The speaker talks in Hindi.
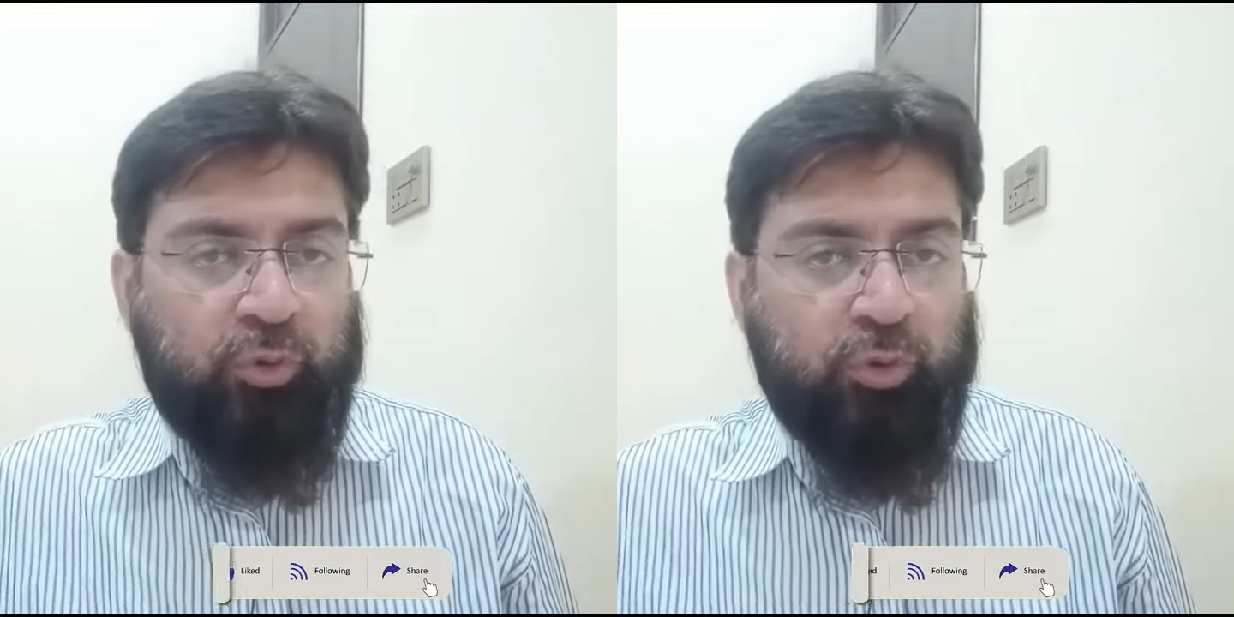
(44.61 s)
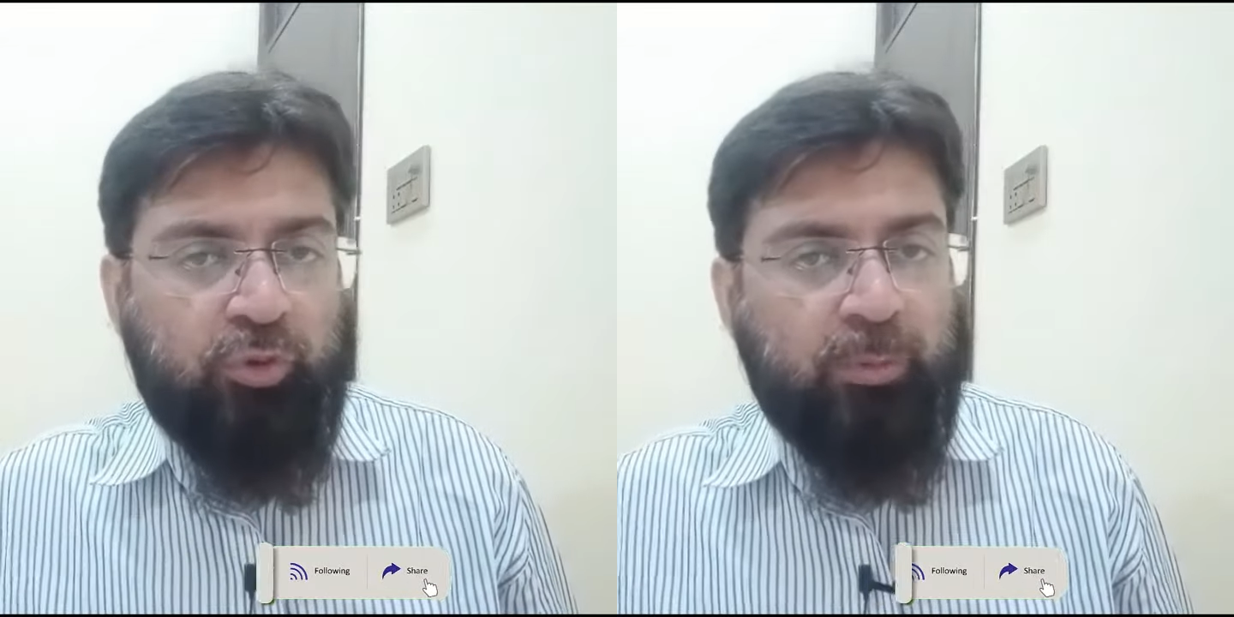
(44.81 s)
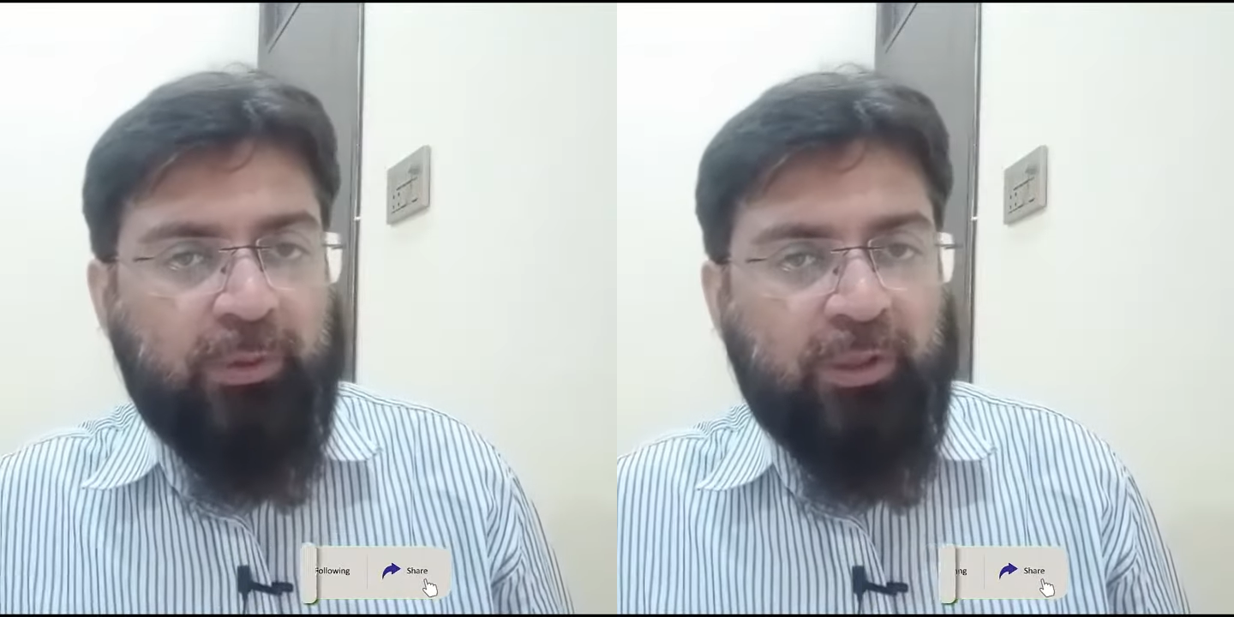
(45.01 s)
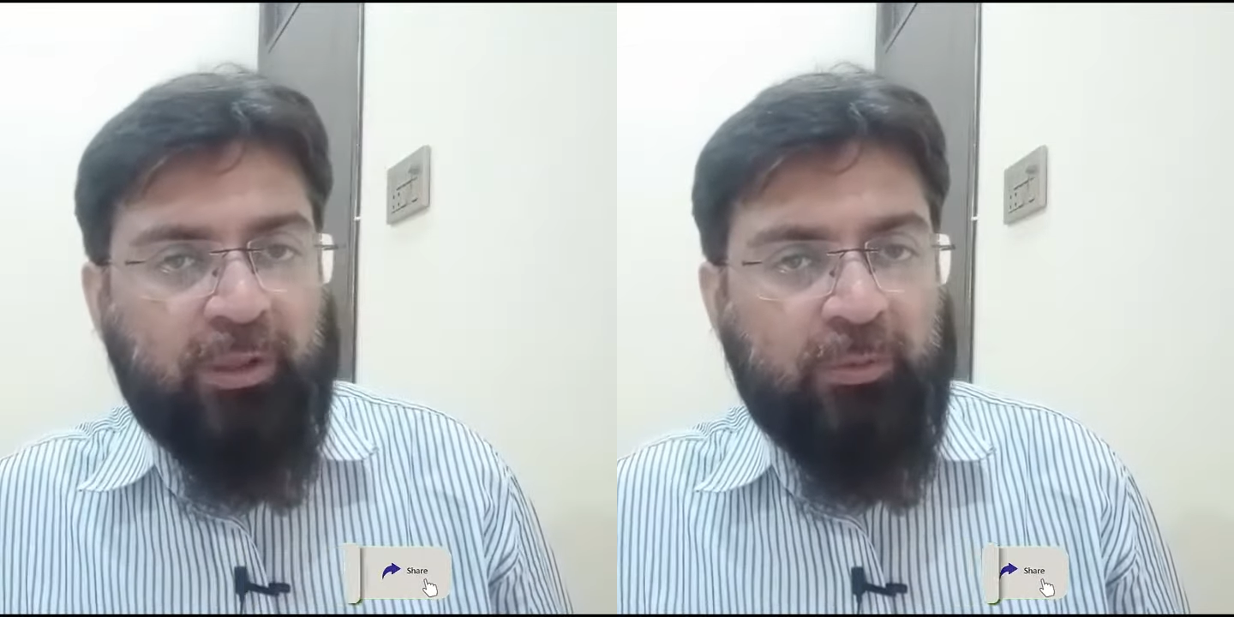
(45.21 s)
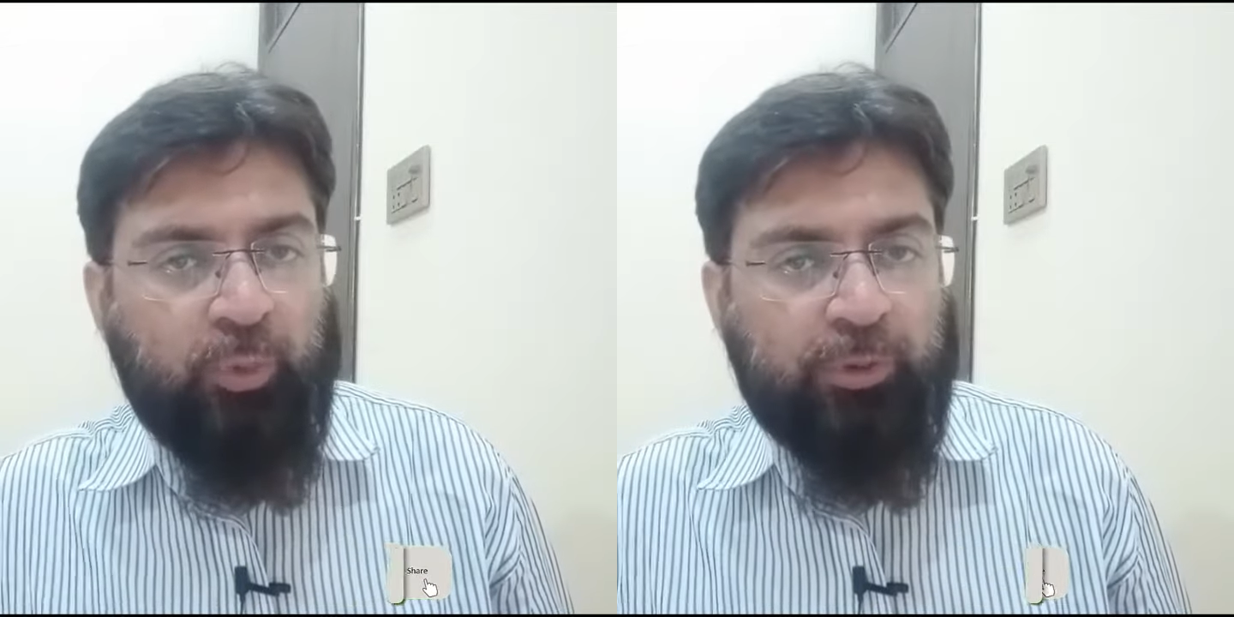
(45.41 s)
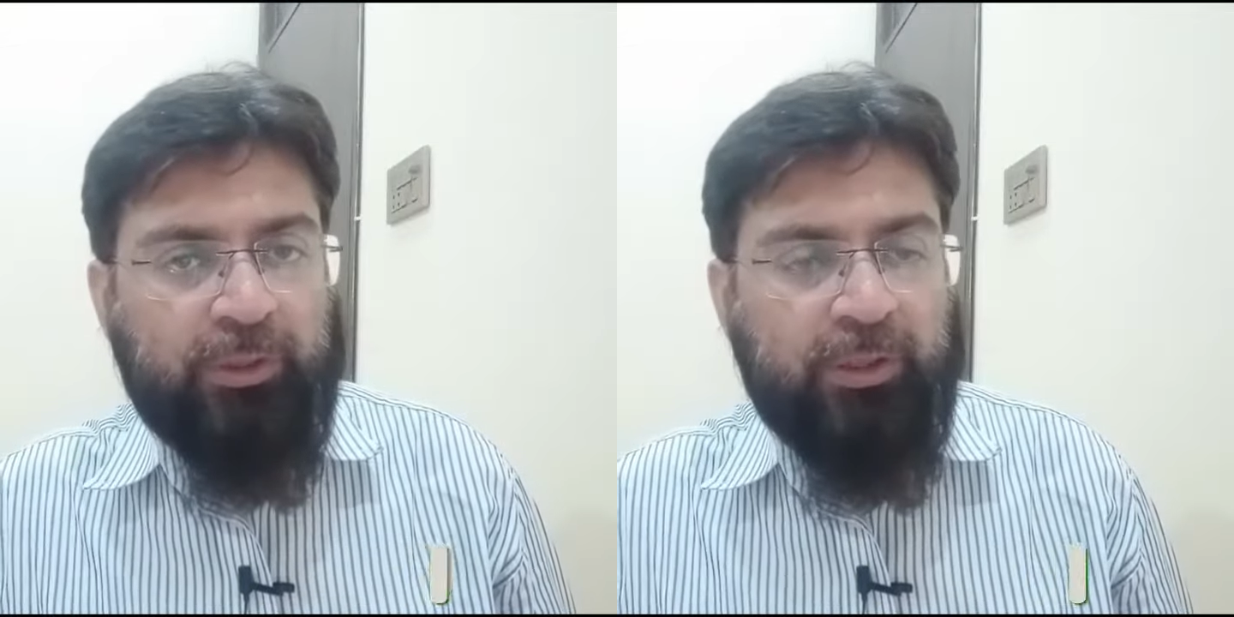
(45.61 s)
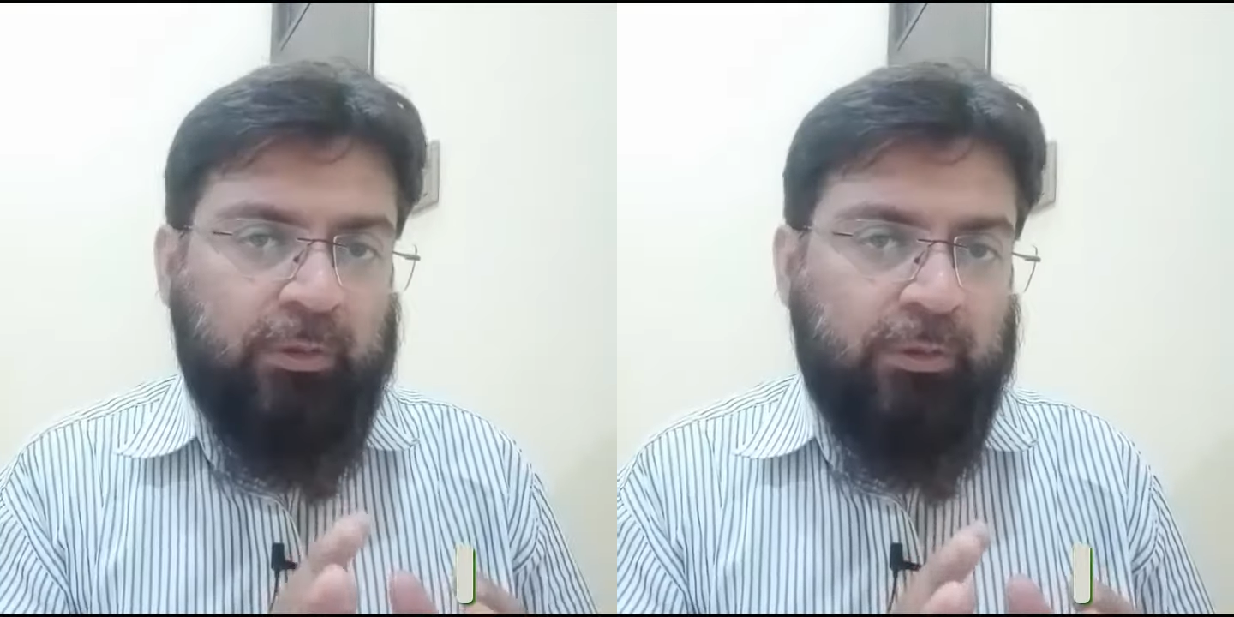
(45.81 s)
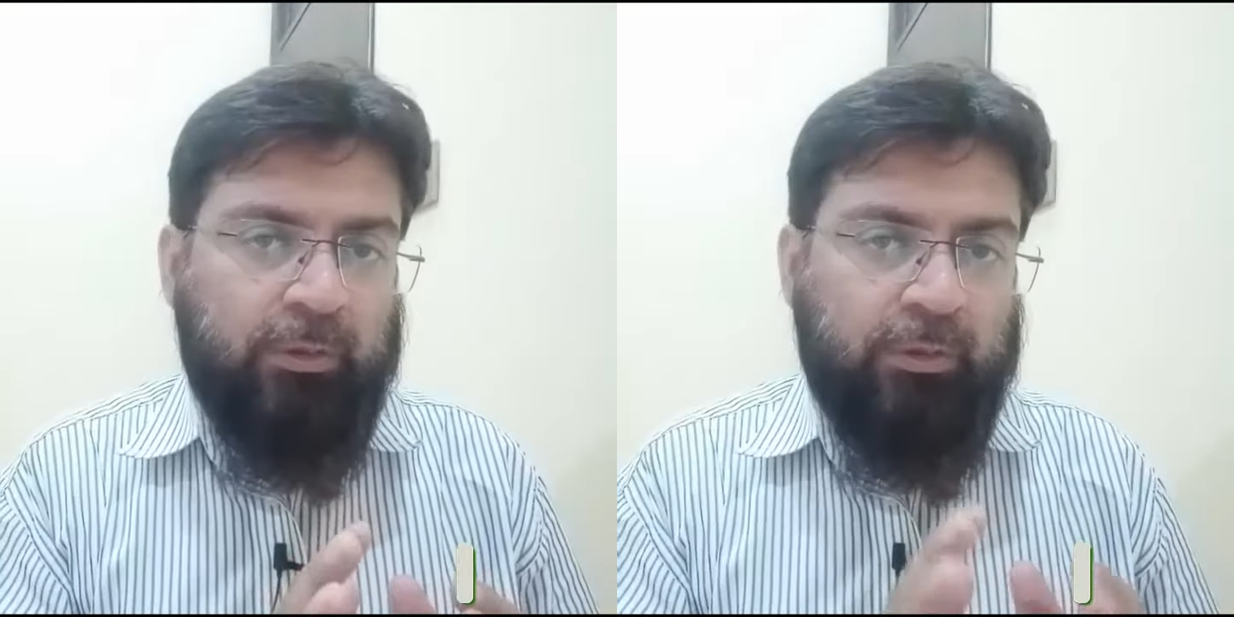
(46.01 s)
सिचुएशन में लगा हुआ होता है